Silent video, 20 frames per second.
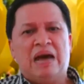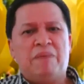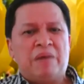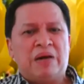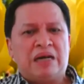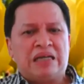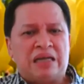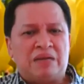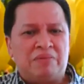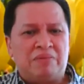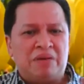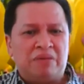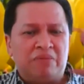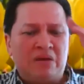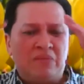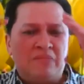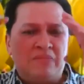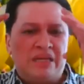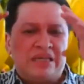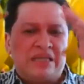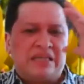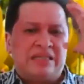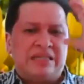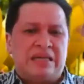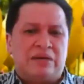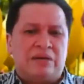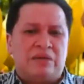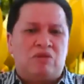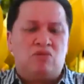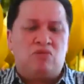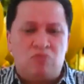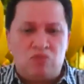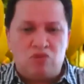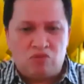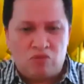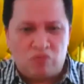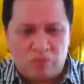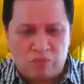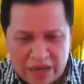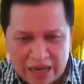Apakah memang mereka tidak mau
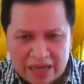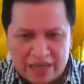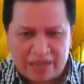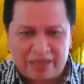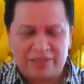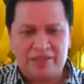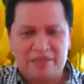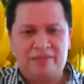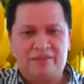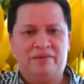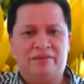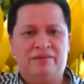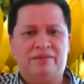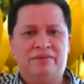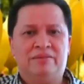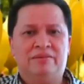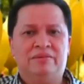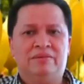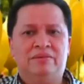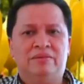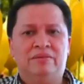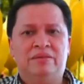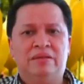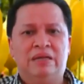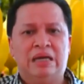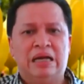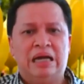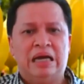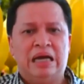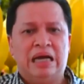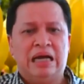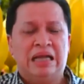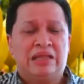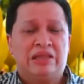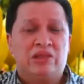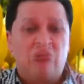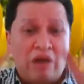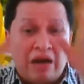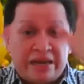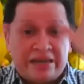berubah gitu loh?
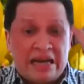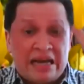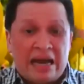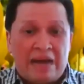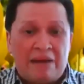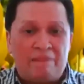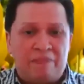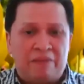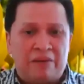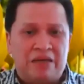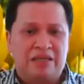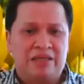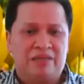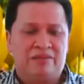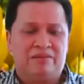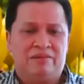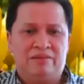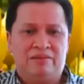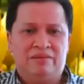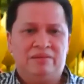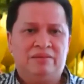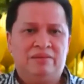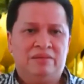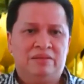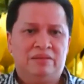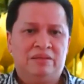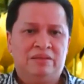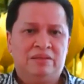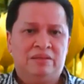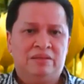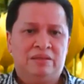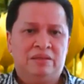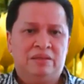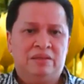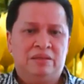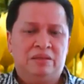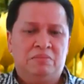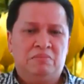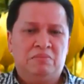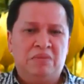Atau ada apa gitu loh?
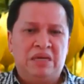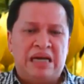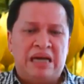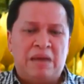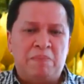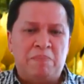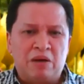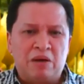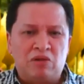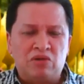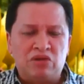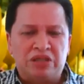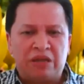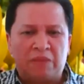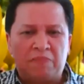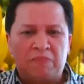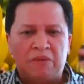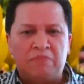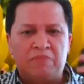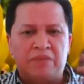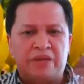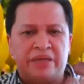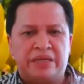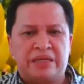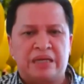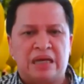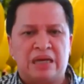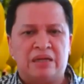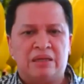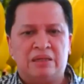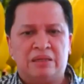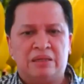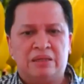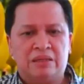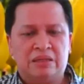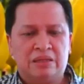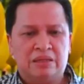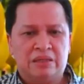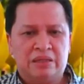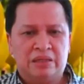Mengapa kok sampai mereka
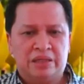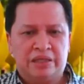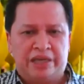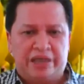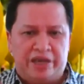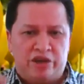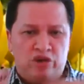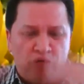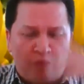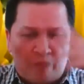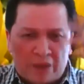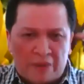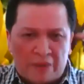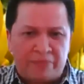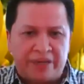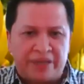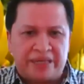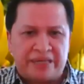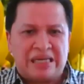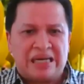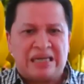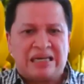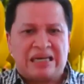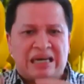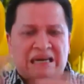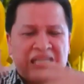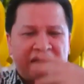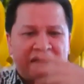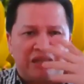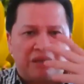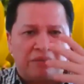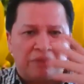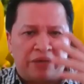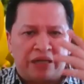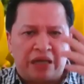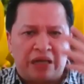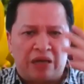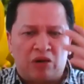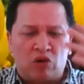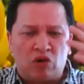kehidupan mereka, karakter
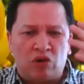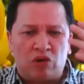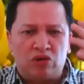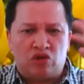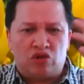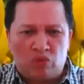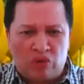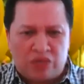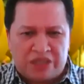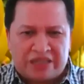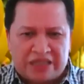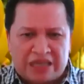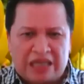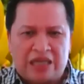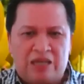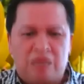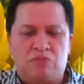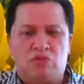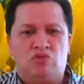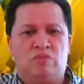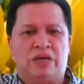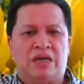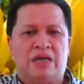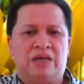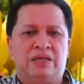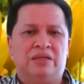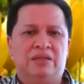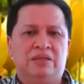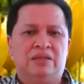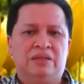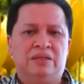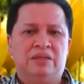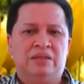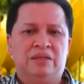mereka kok sulit sekali berubah?